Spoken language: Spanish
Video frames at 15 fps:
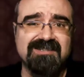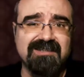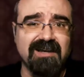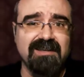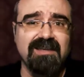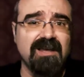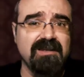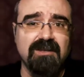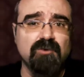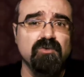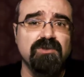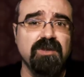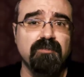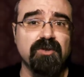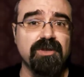daría ningún
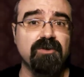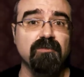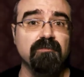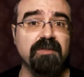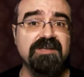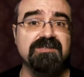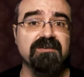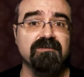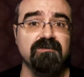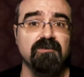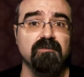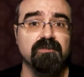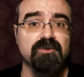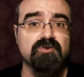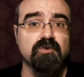tipo de compensación
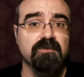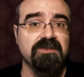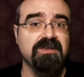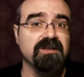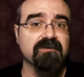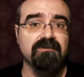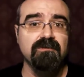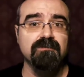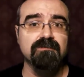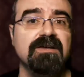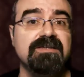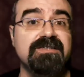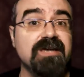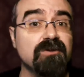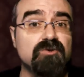por su veneración,
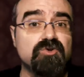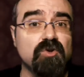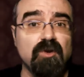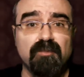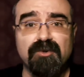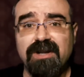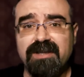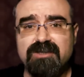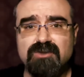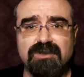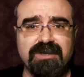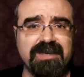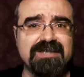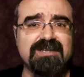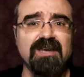ya no solo por el hecho de
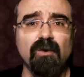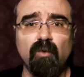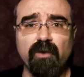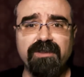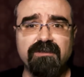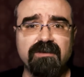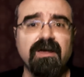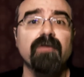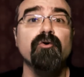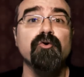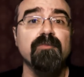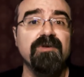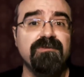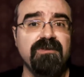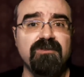que se encuentre
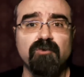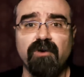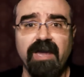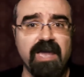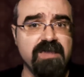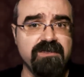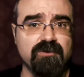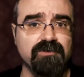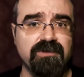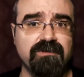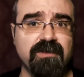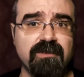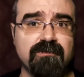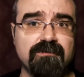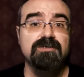adormecido e
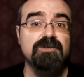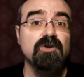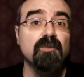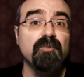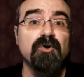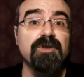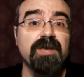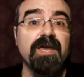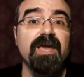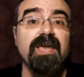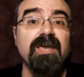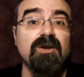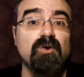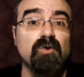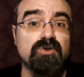idiotizado, sino porque
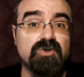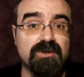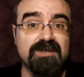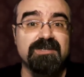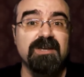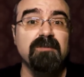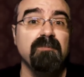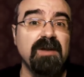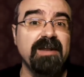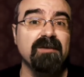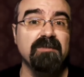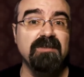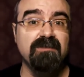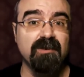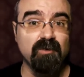incluso de ser
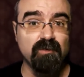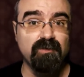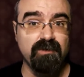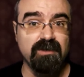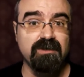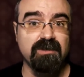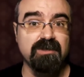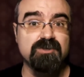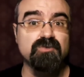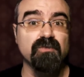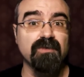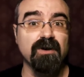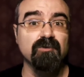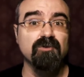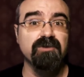plenamente consciente de sus
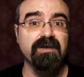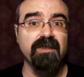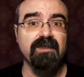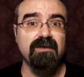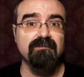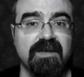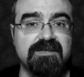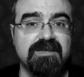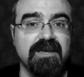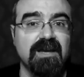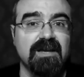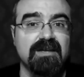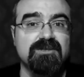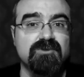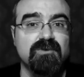facultades, es que
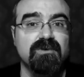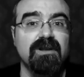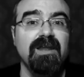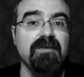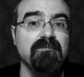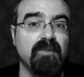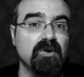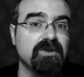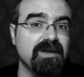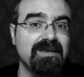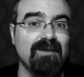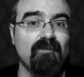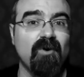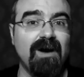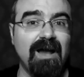acaso le
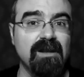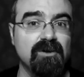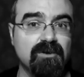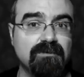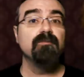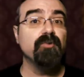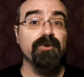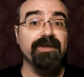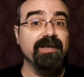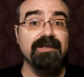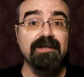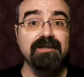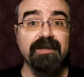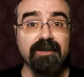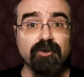importaríamos algo porque en
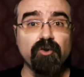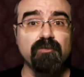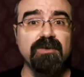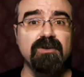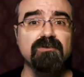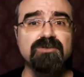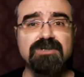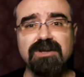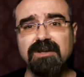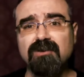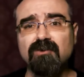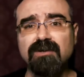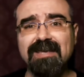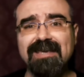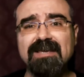el Necronomicon se
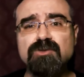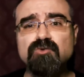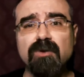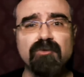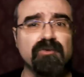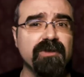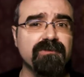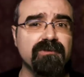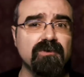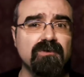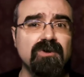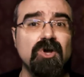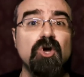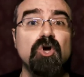recoge que su adoración